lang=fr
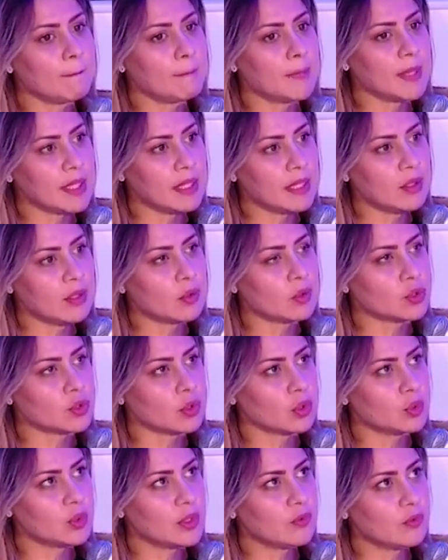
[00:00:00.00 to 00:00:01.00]
mais
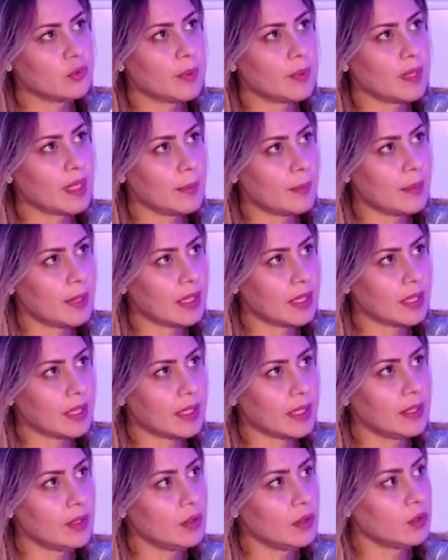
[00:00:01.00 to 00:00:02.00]
aujourd'hui, il faut
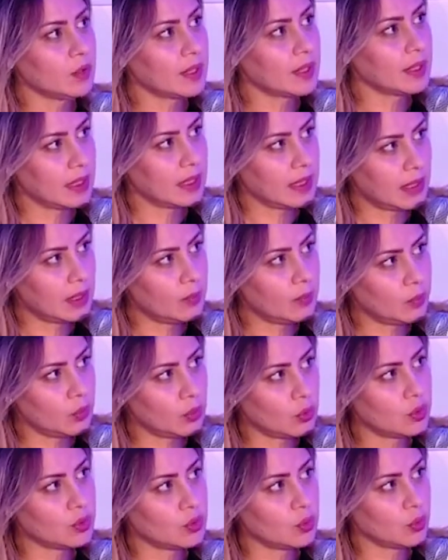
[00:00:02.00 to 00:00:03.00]
préparer le terrain
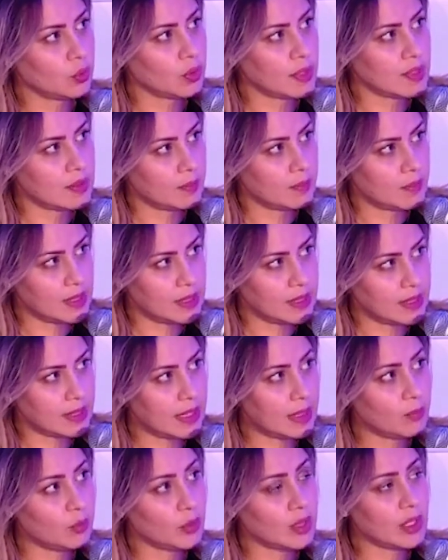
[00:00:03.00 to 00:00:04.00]
pour le tourisme
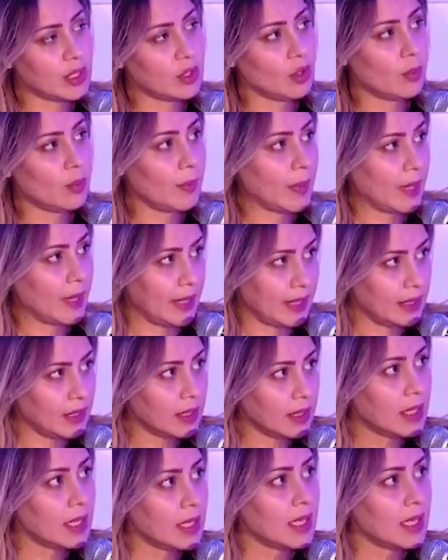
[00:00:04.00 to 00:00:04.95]
médical pour qu'il reprenne.